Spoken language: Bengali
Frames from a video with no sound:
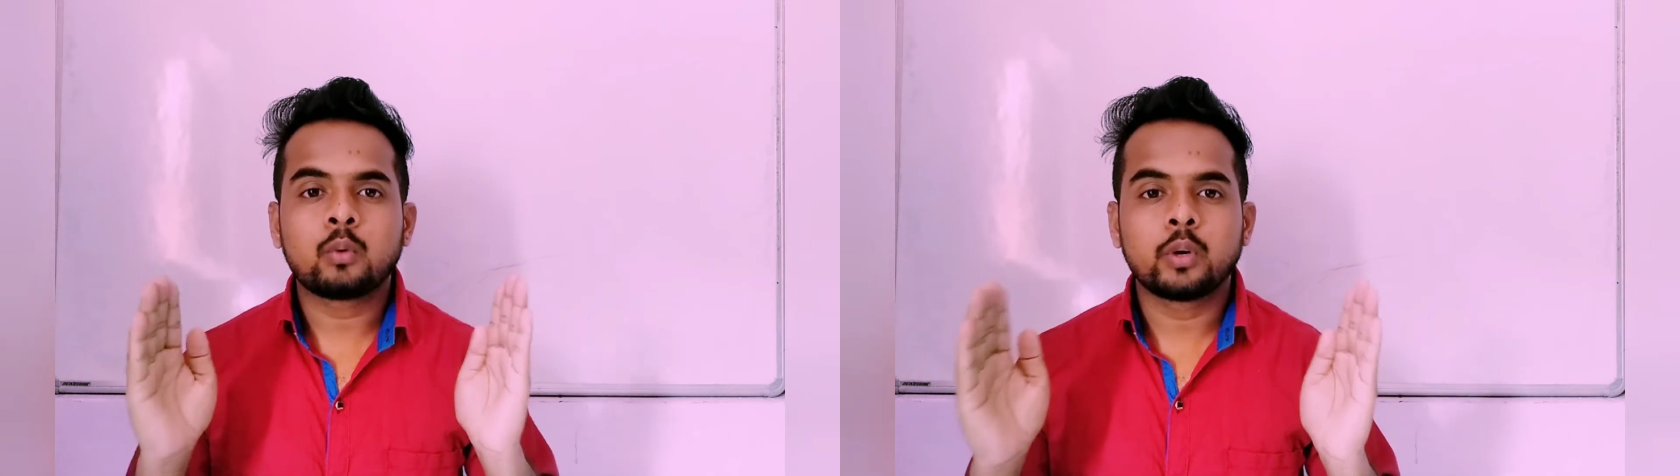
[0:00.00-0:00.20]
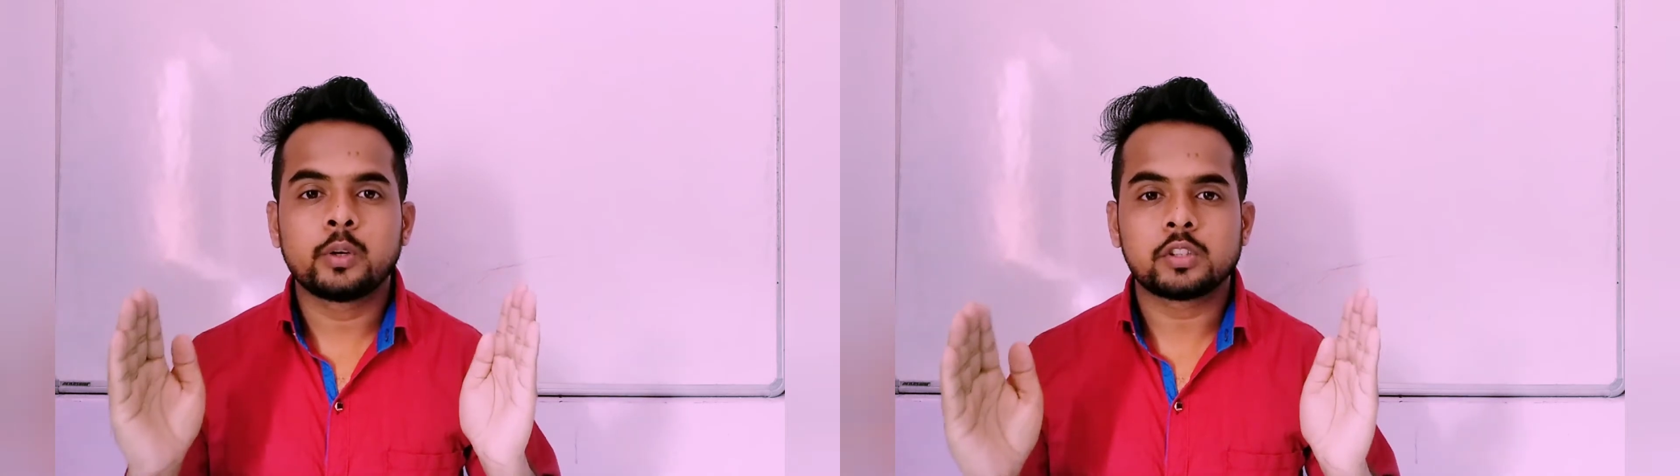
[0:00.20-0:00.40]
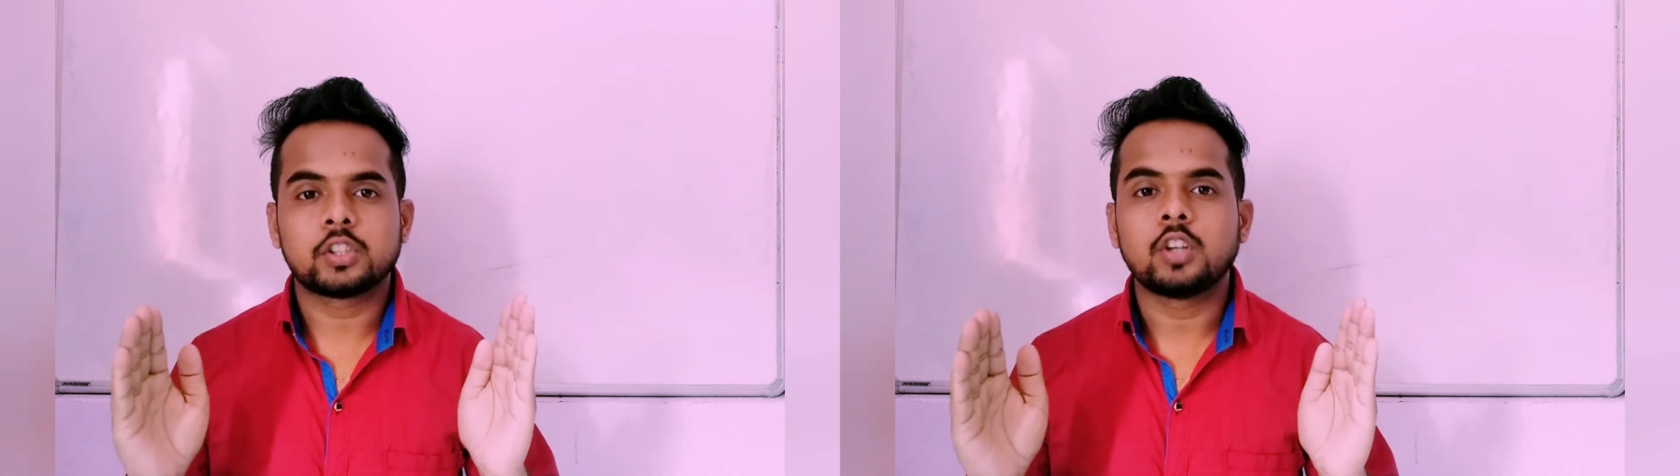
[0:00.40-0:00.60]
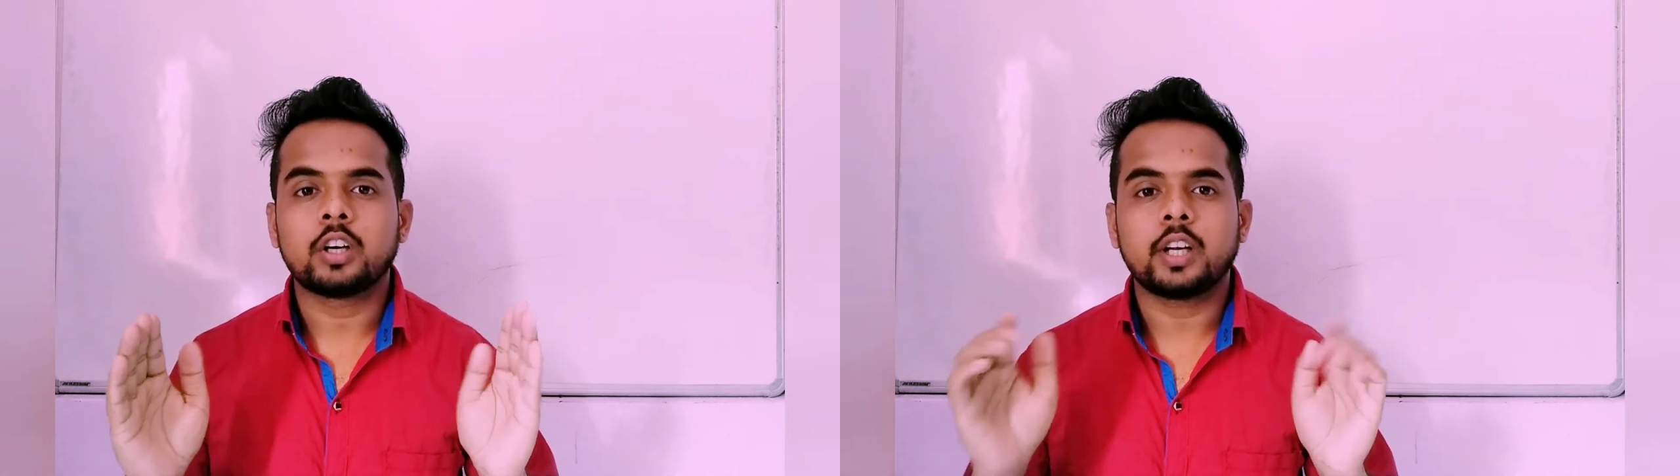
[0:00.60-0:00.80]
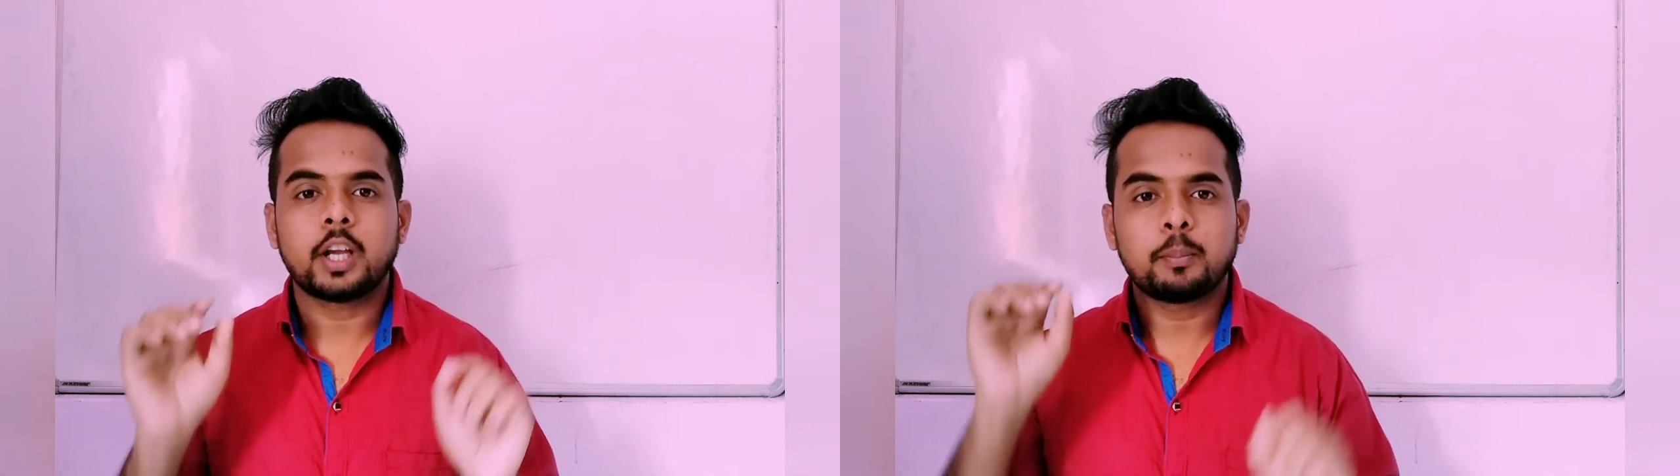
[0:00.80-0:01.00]
টু ইউজ
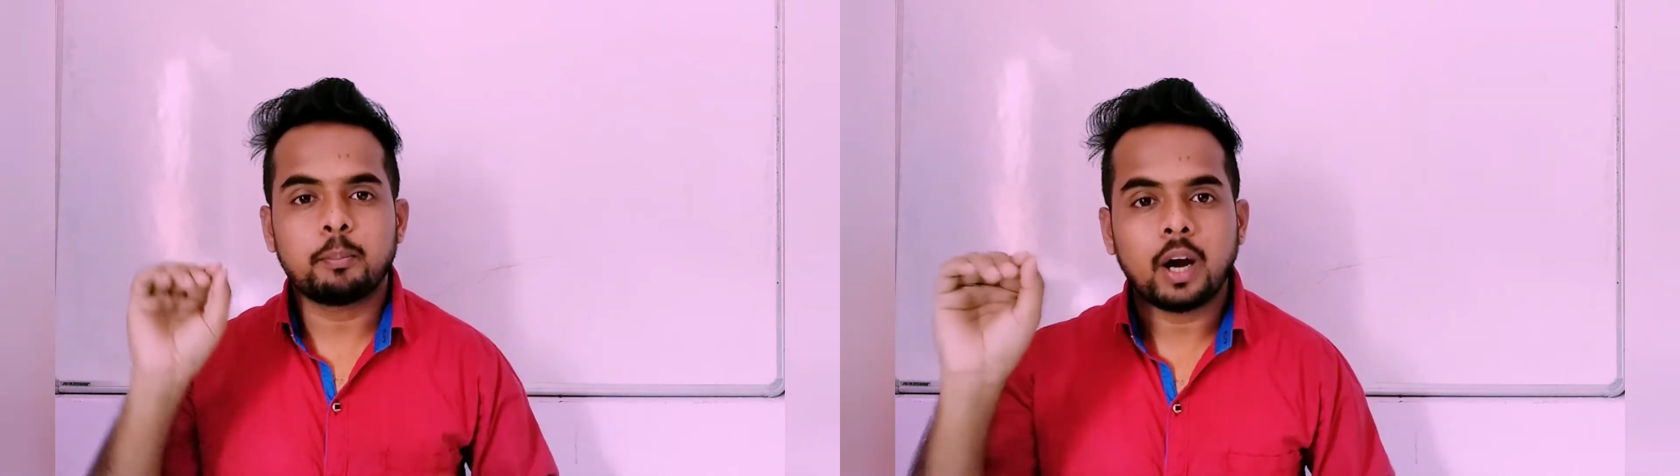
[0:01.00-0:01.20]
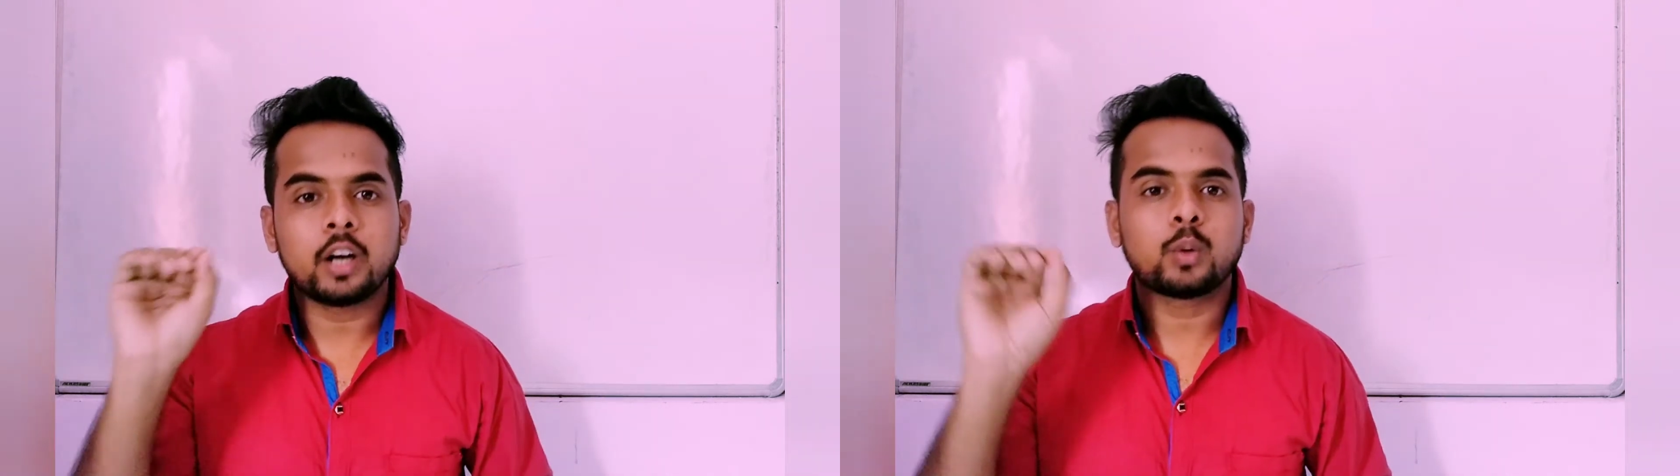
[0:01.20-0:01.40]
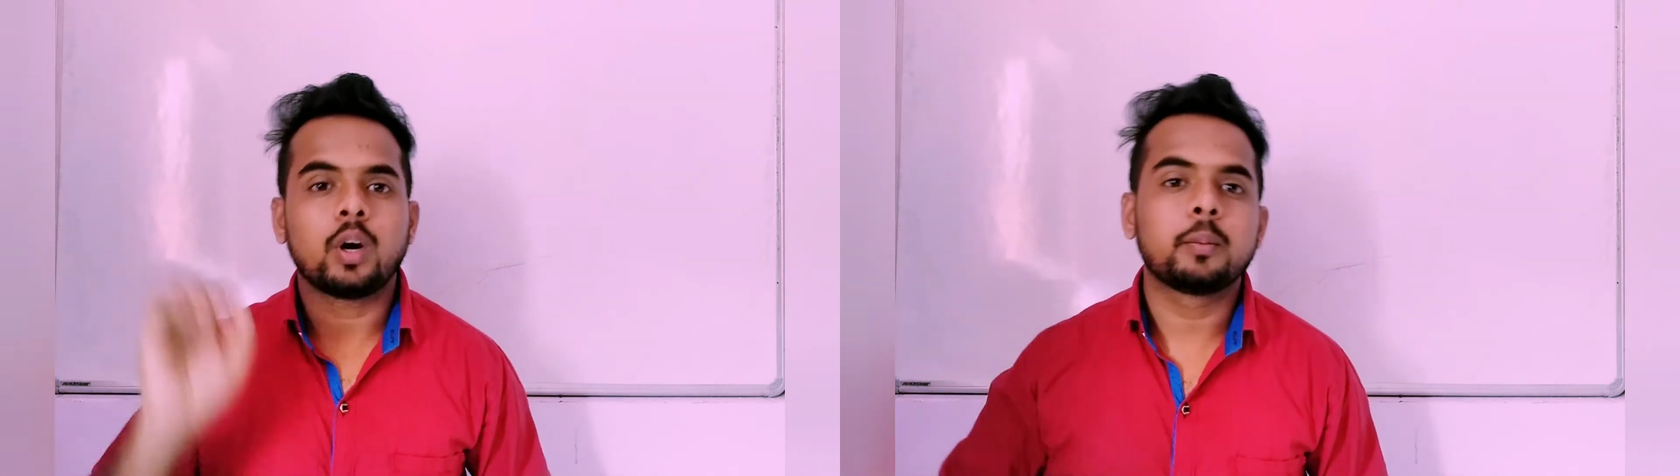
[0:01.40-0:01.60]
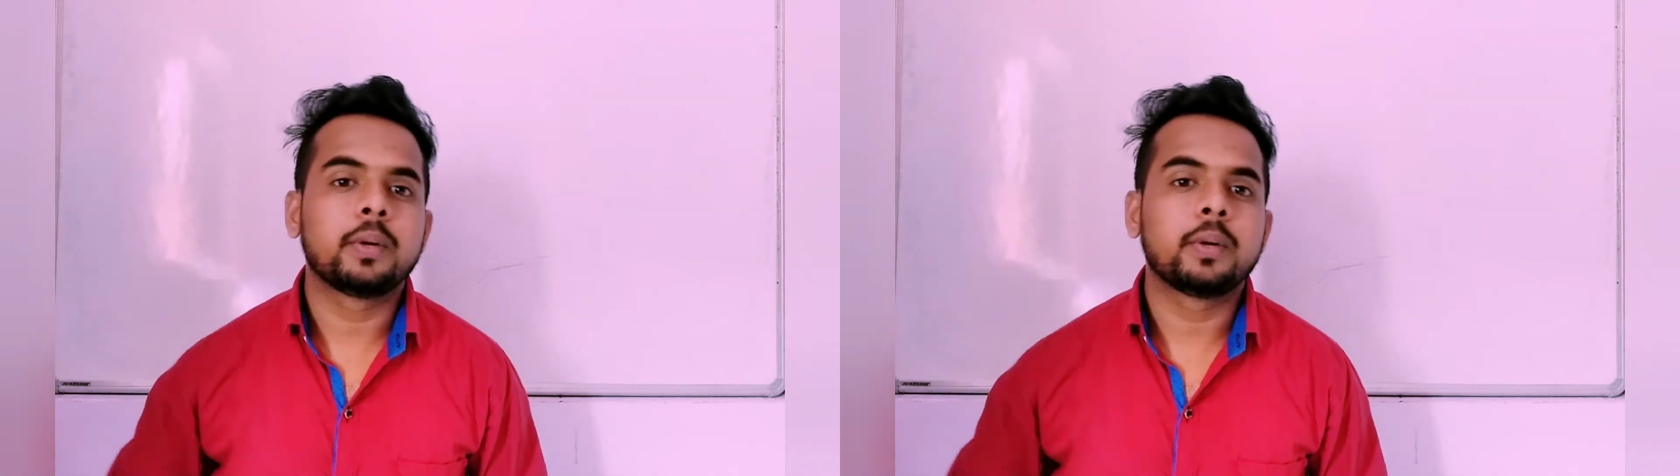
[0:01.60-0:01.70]
নট এর পার্ট ওয়ান